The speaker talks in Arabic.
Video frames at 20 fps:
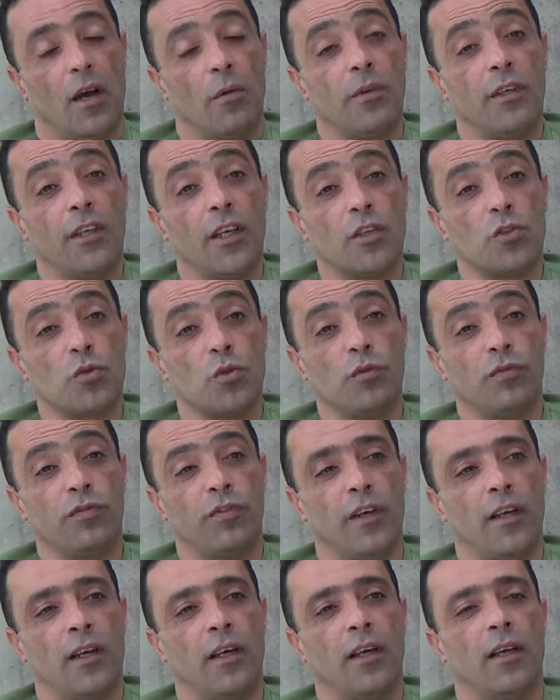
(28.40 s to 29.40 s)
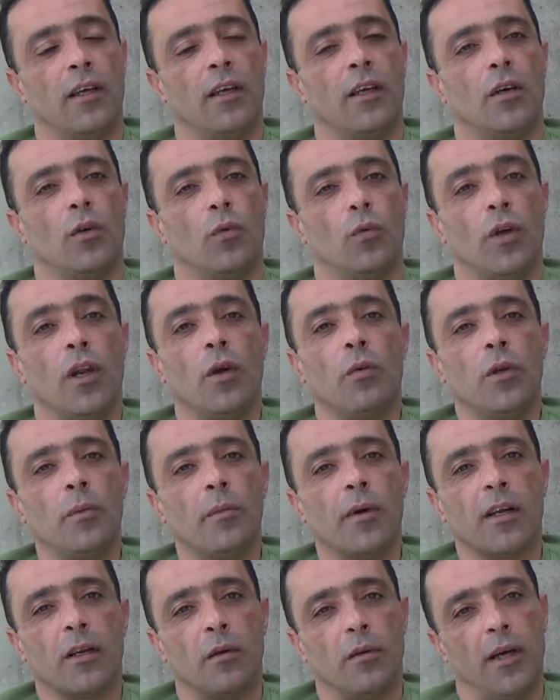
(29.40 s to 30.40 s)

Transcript: أو إني أشوفها ولو لمرة